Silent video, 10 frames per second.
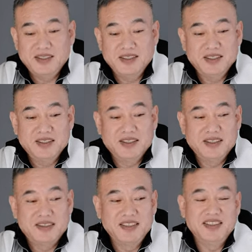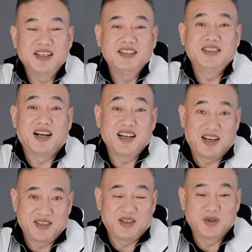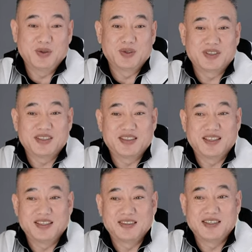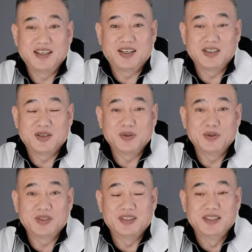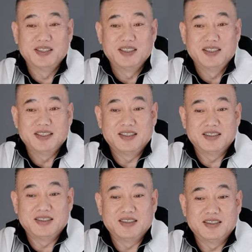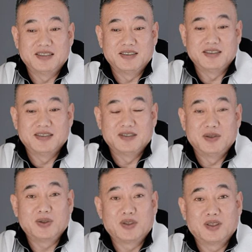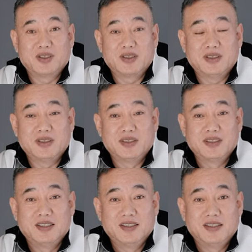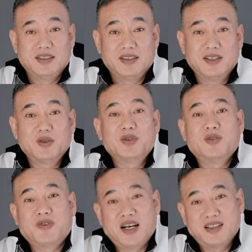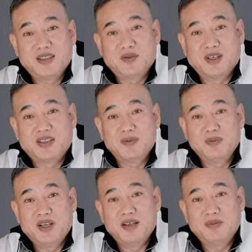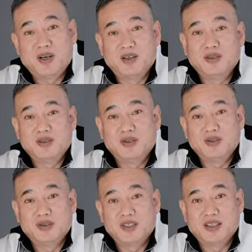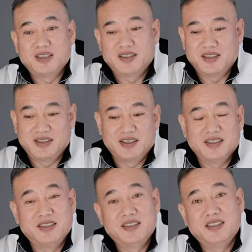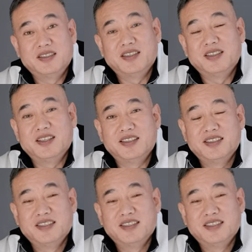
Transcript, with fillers: 这个今天讲两个小故事啊，讲两个小故事，呃，就是，呃，这都是发生在我身边朋友这个身上的一些经历，